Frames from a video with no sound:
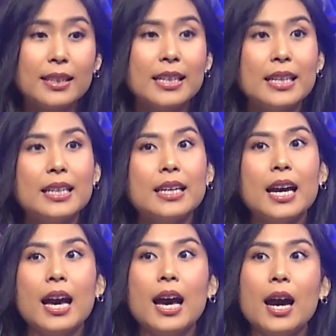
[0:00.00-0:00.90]
Thì
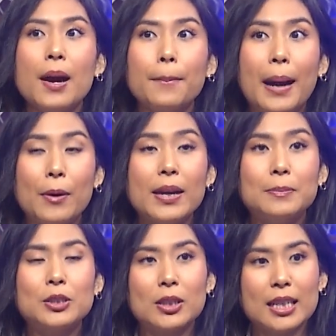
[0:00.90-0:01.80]
bảo
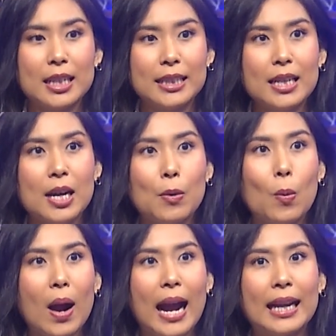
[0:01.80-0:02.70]
hiểm trọn đời đó,
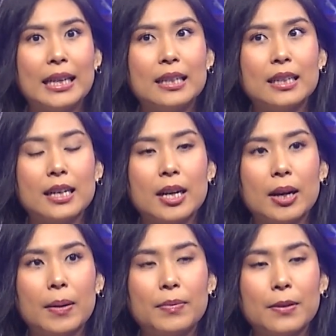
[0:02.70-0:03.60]
ngoài
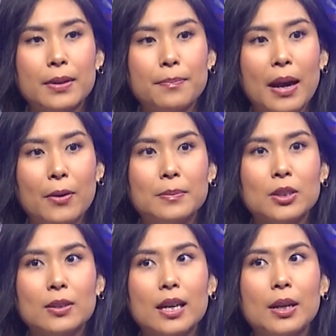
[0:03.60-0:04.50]
tại vì bảo hiểm
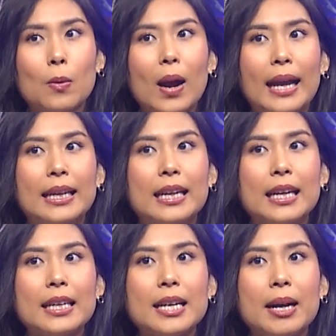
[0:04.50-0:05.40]
trọn đời ngoài cái